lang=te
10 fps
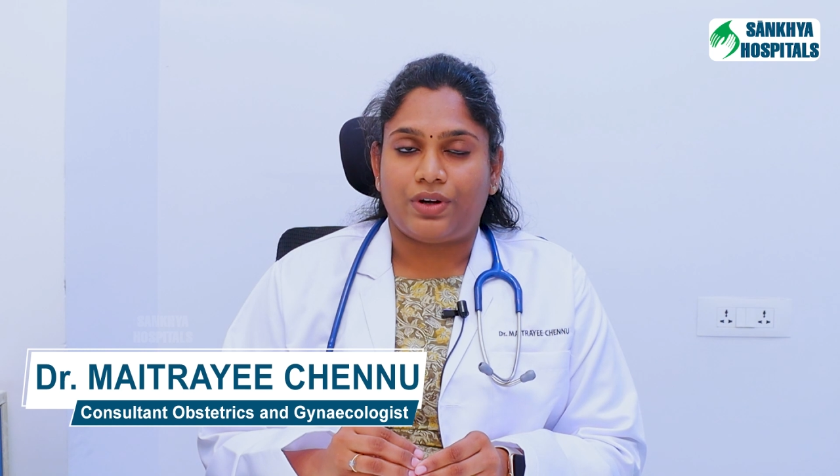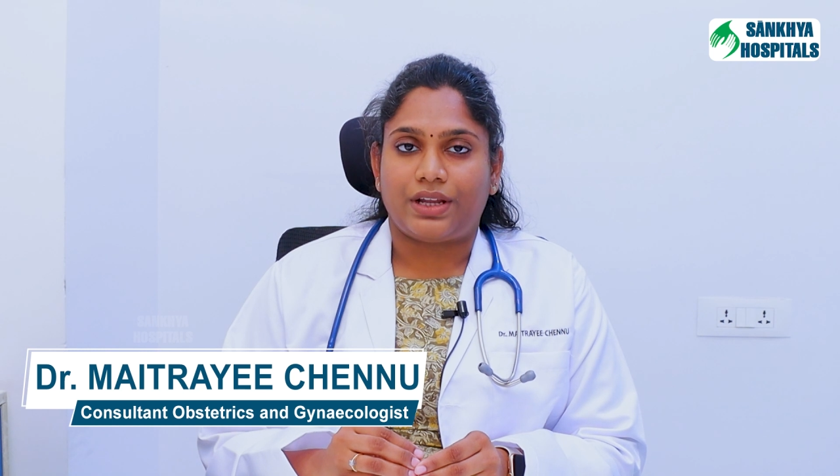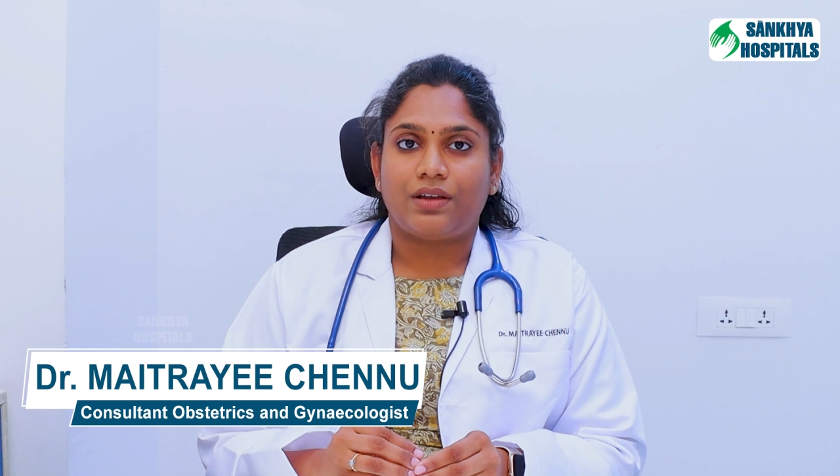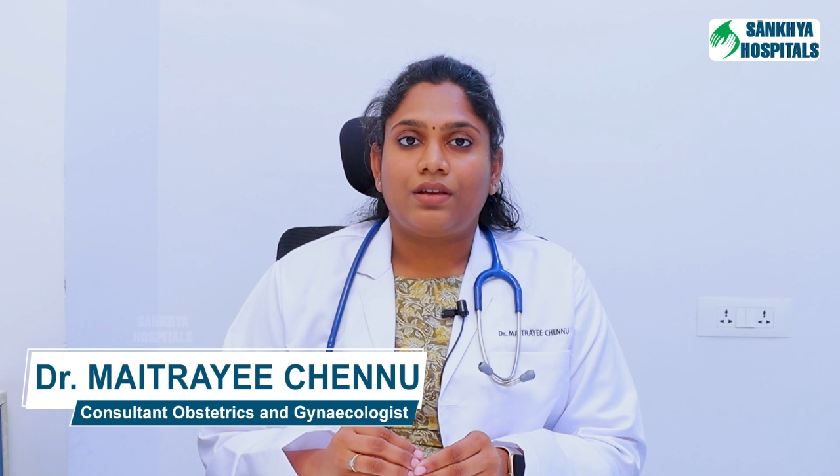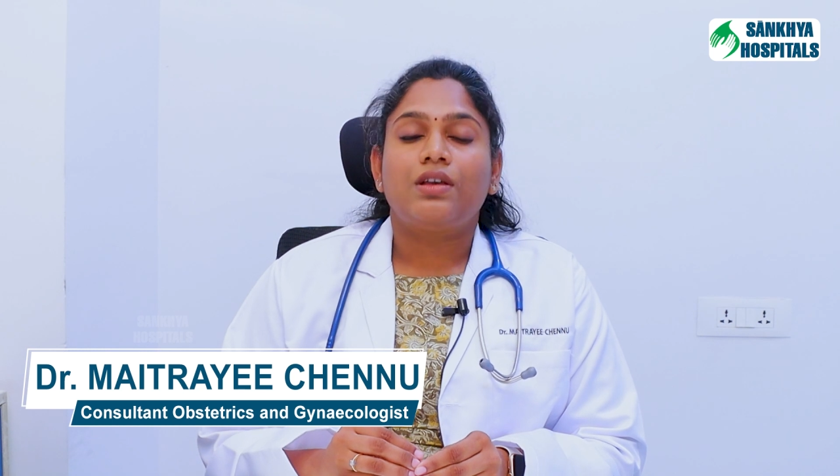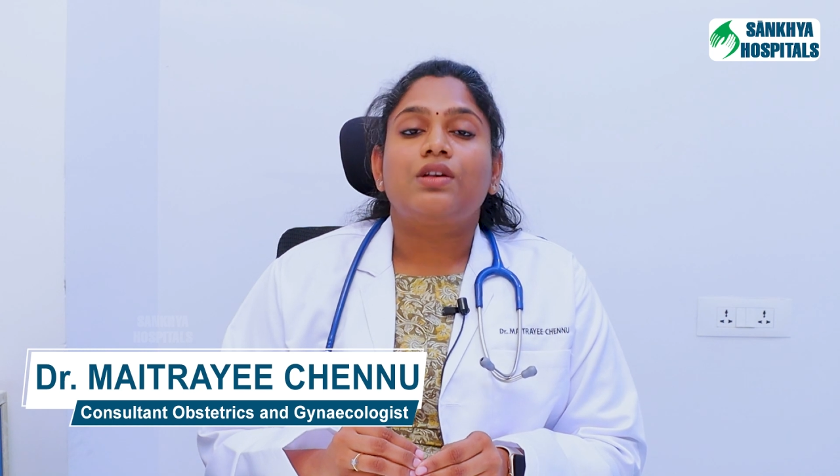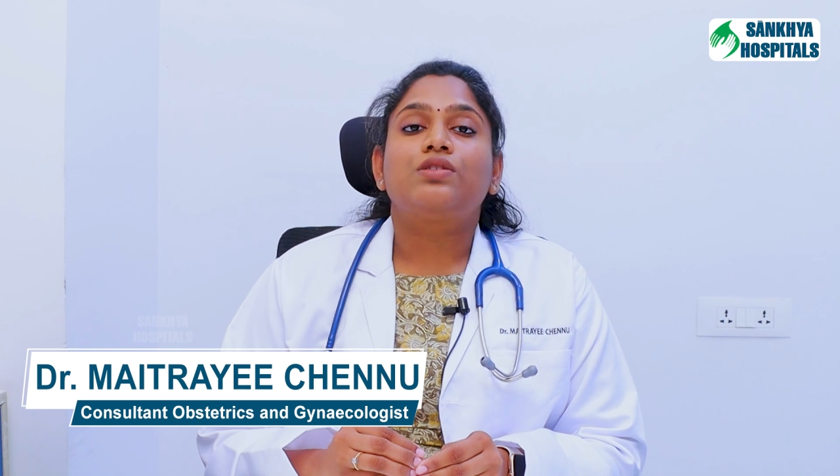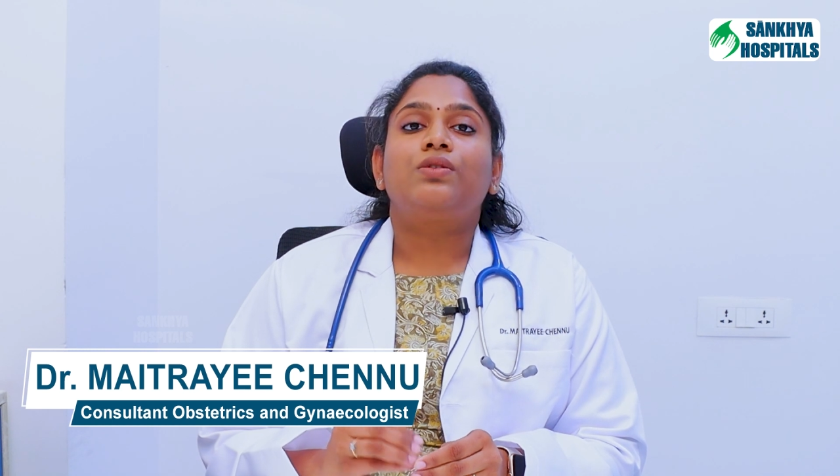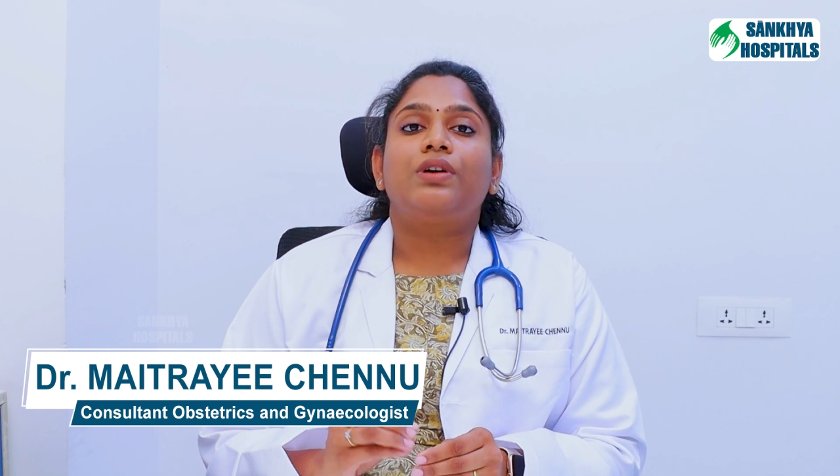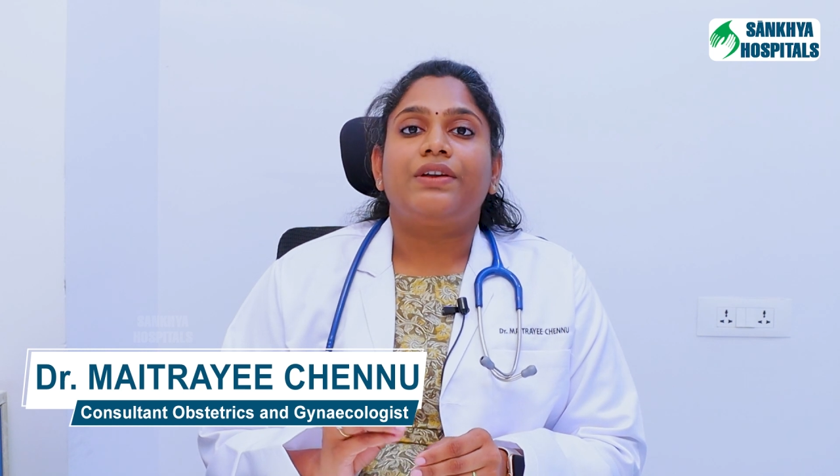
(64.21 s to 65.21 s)
ఉంటాయి
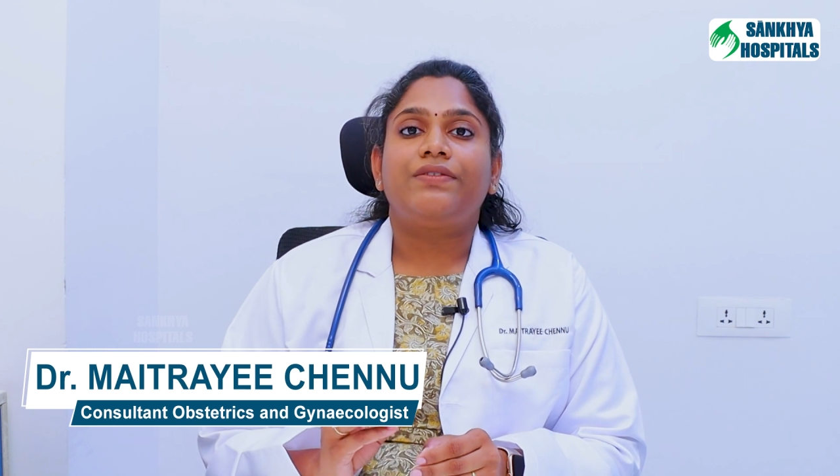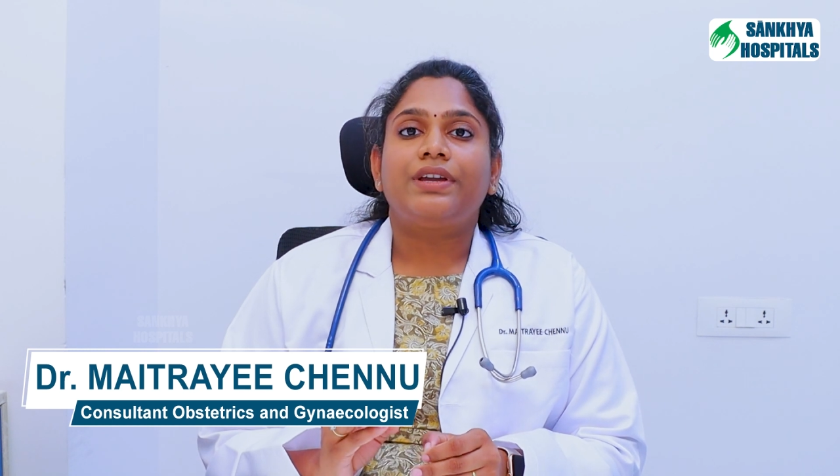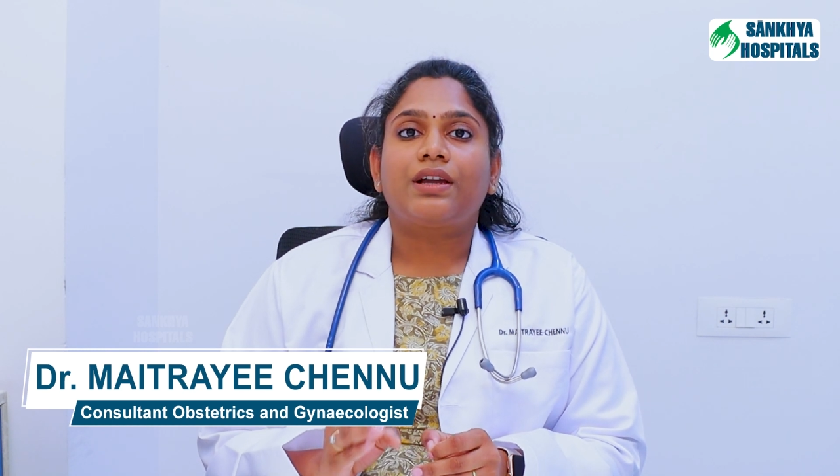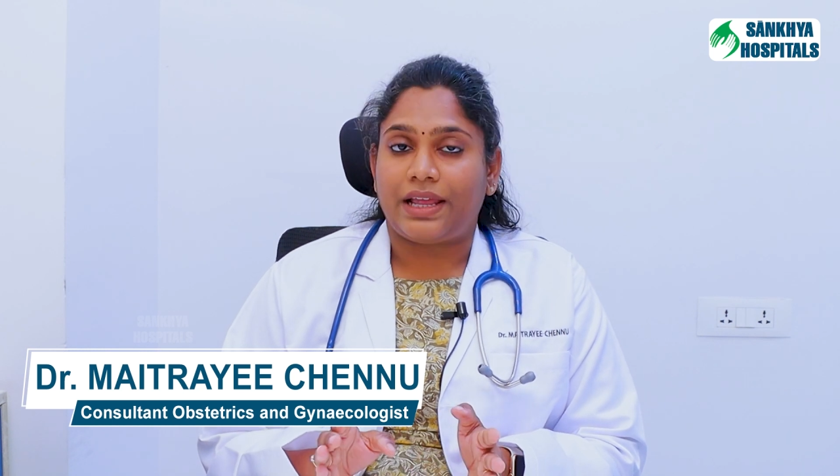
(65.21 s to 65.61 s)
సో ఇవి